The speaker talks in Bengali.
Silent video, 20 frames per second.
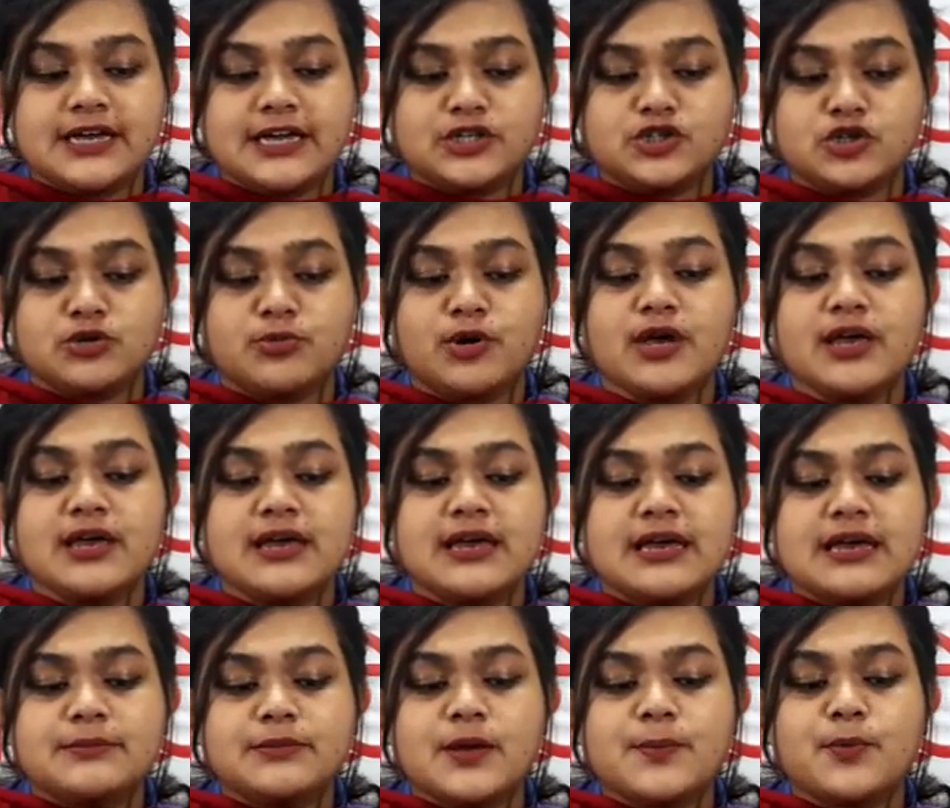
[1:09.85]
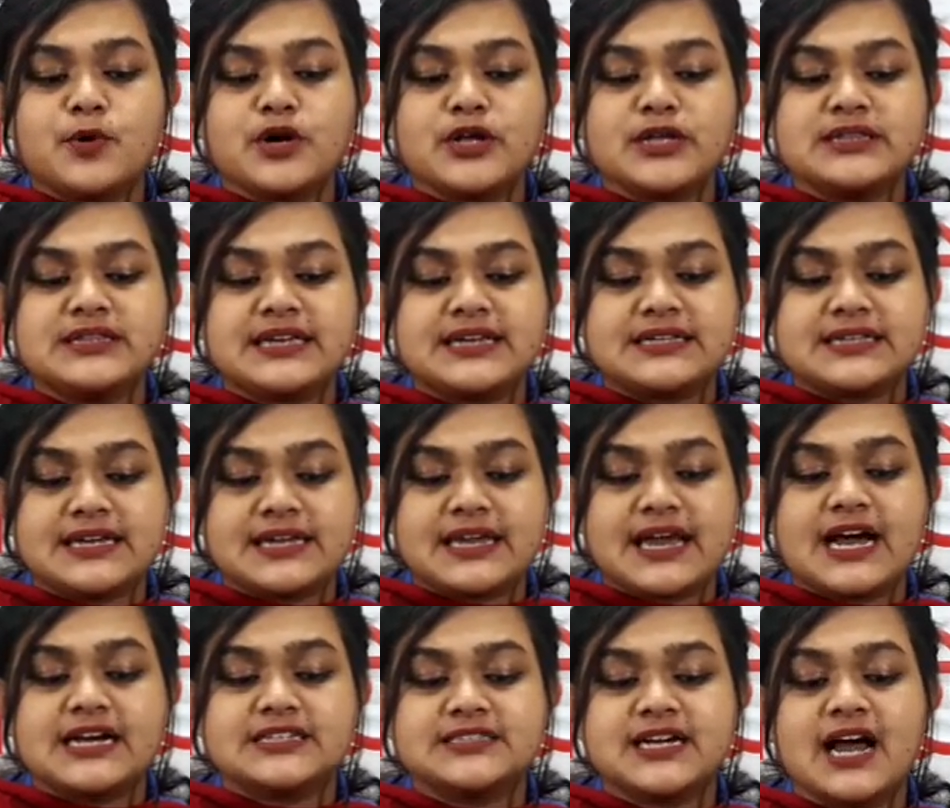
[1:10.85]
এ সময় বিপরীত দিক থেকে
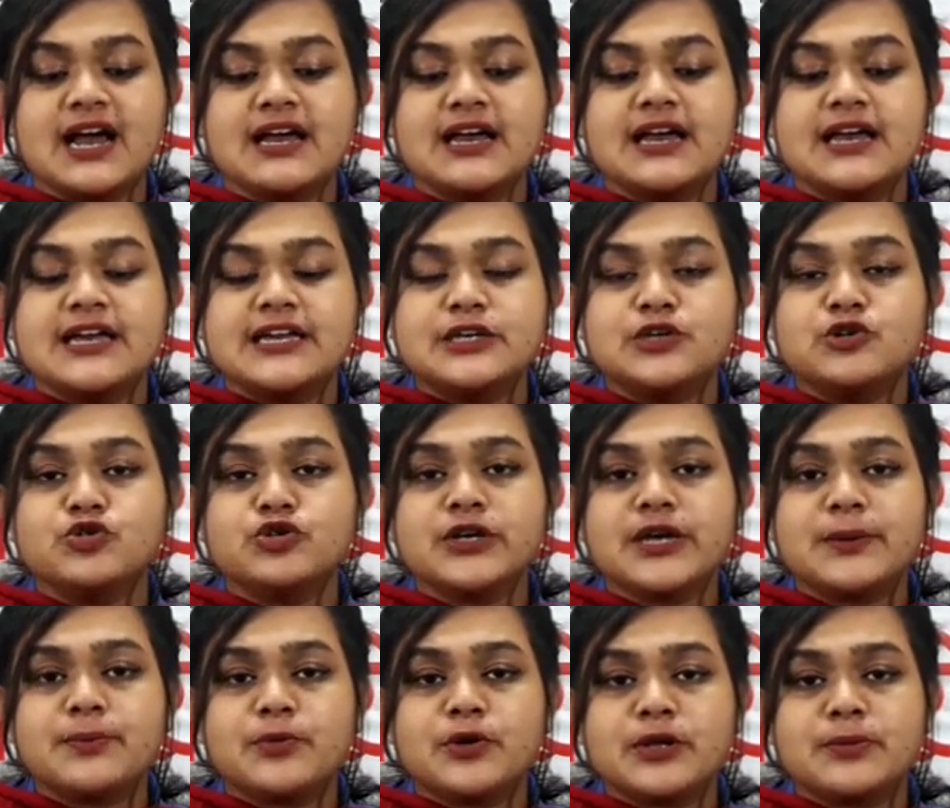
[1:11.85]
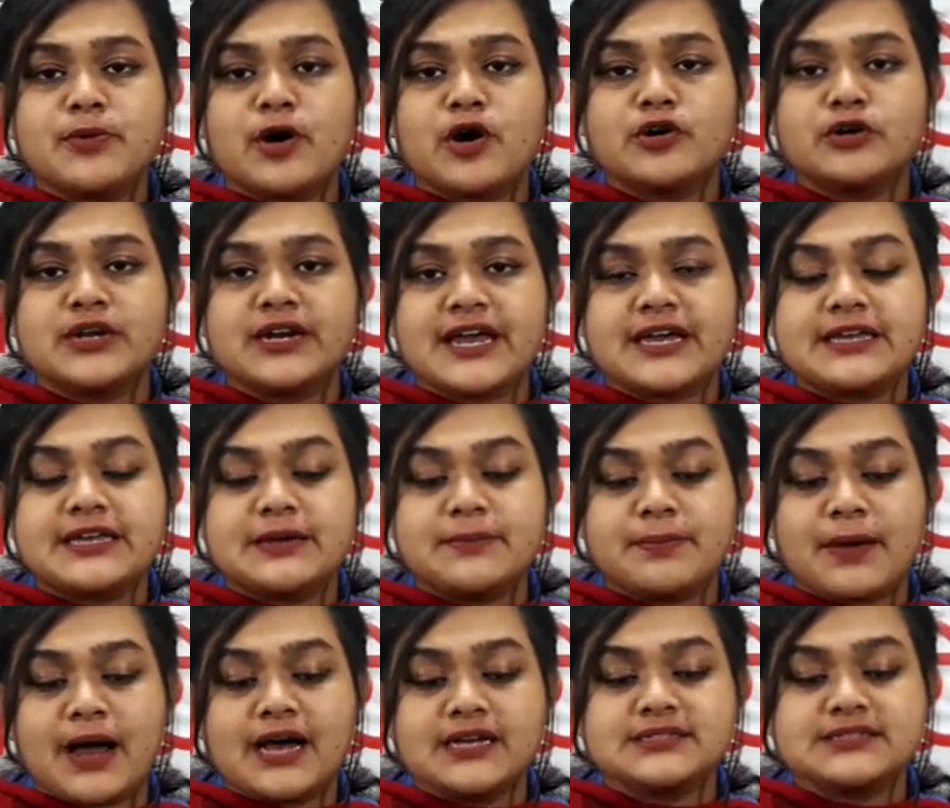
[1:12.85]
আসা ইউনিক পরিবহনের একটি
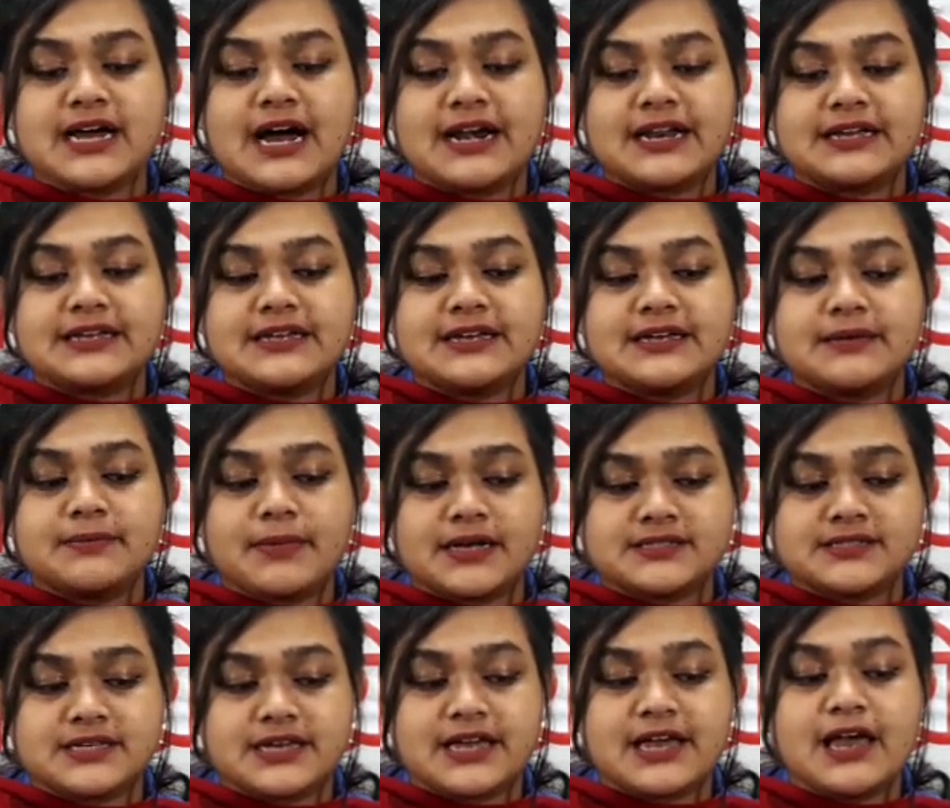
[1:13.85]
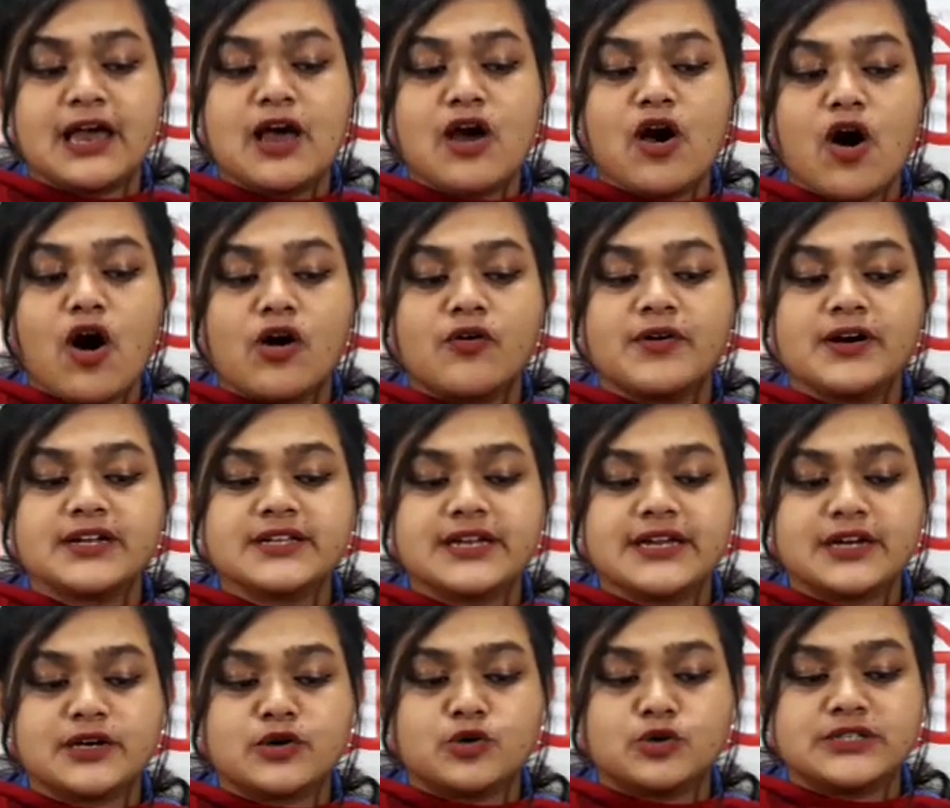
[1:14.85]
বাস আর একটি বাসকে
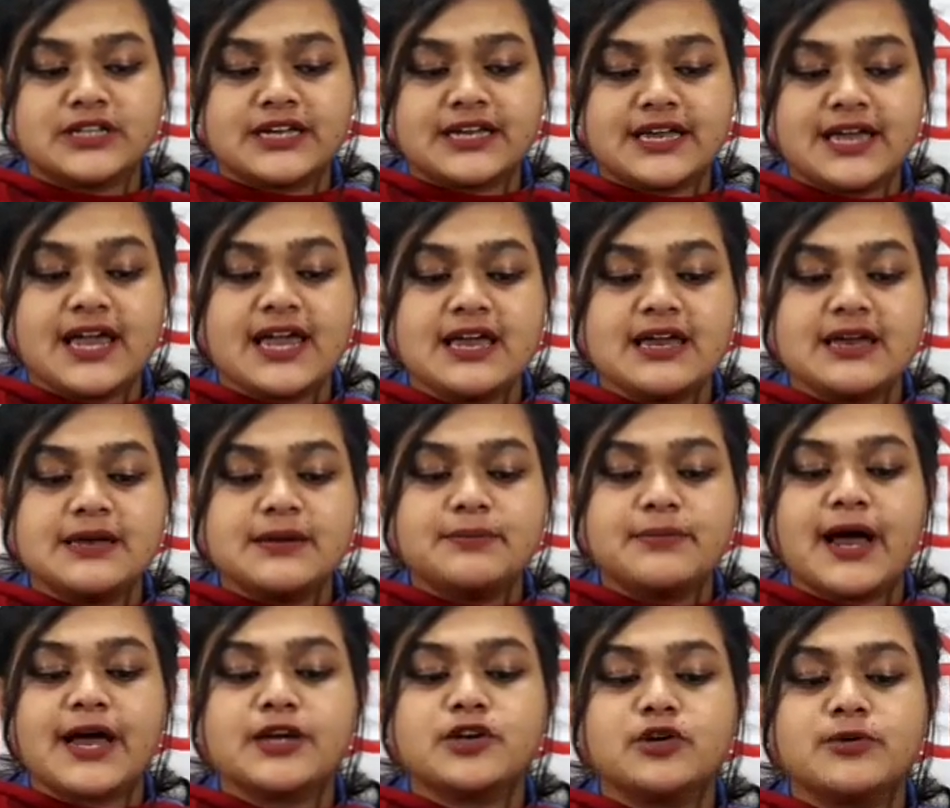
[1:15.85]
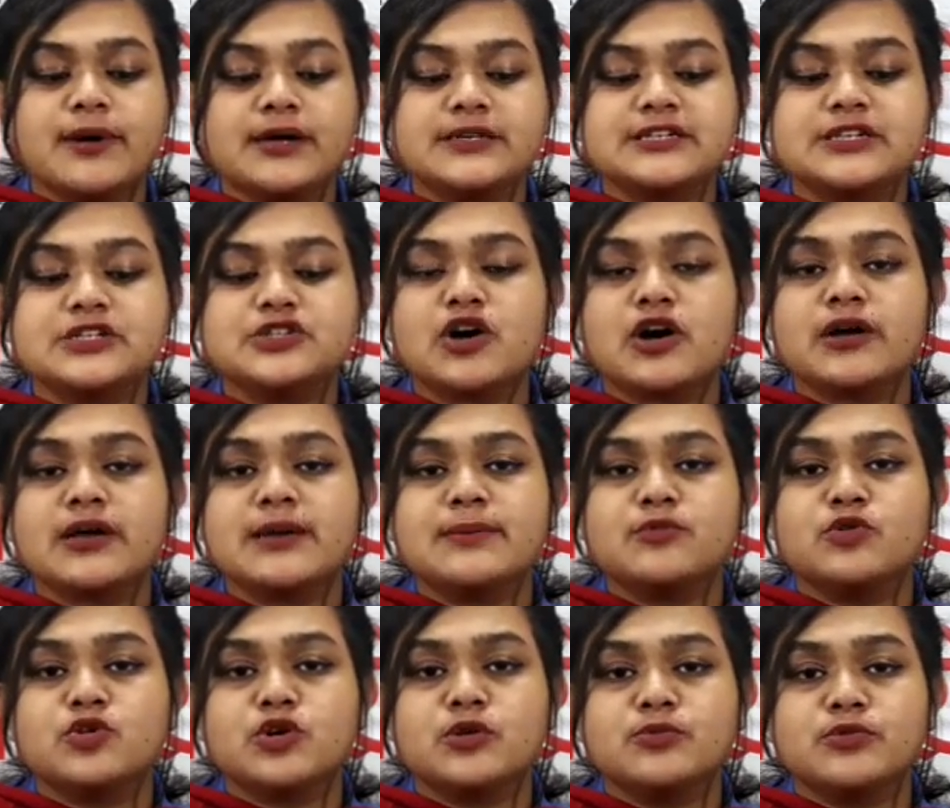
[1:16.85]
ওভারটেক করতে গিয়ে মাইক্রোবাসের সঙ্গে
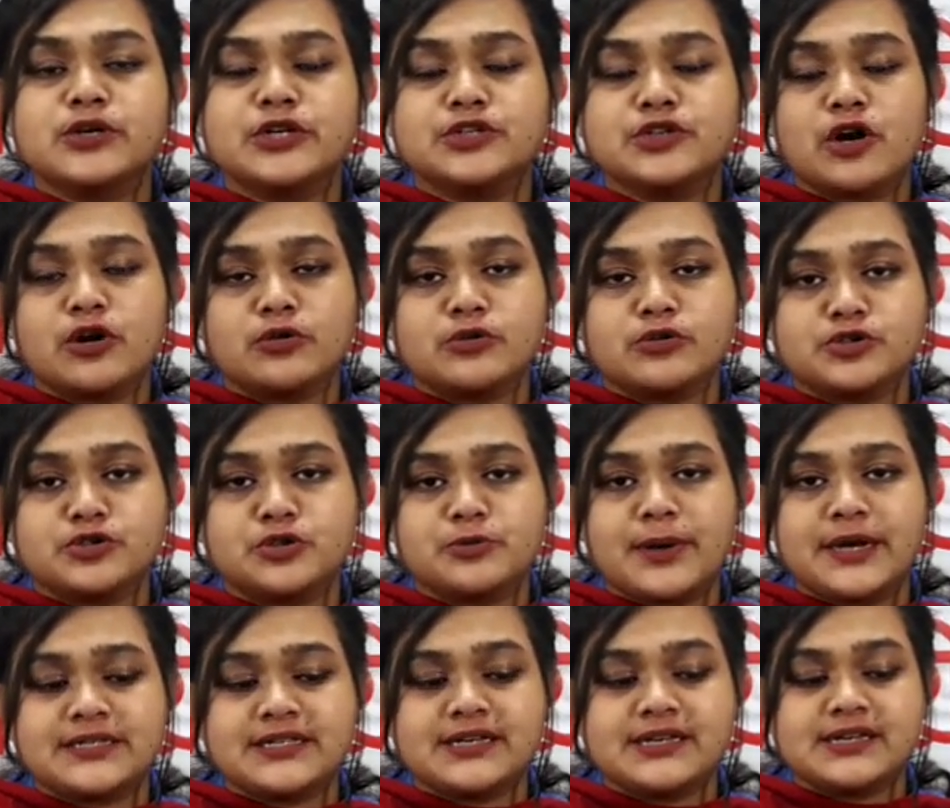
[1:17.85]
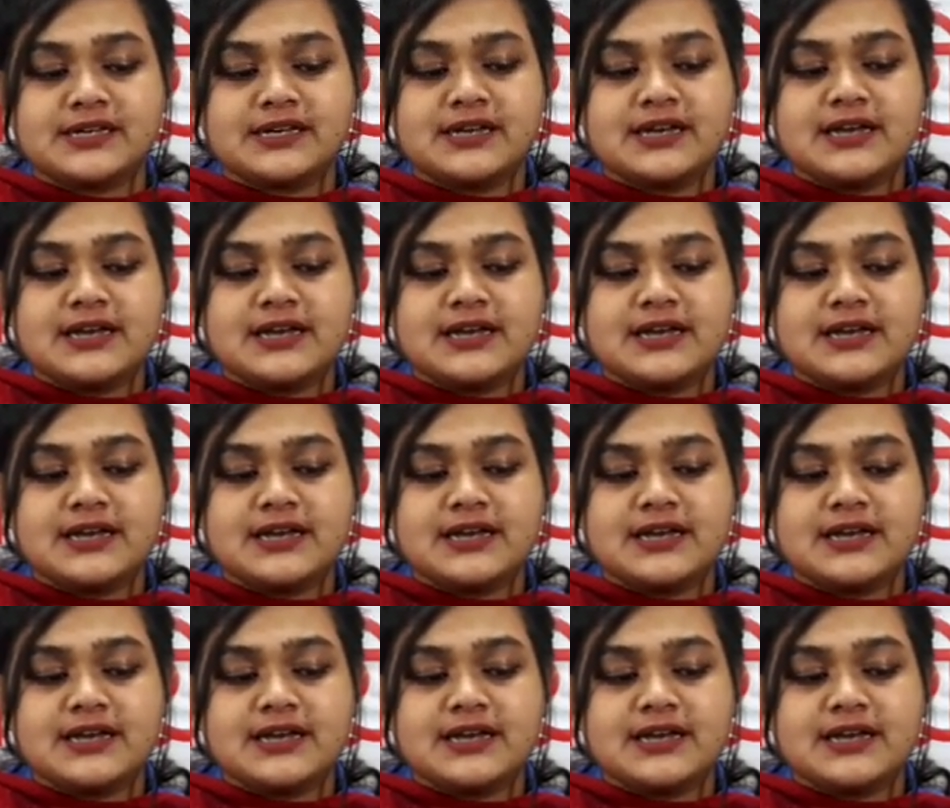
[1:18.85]
মুখোমুখি সংঘর্ষ বাঁধে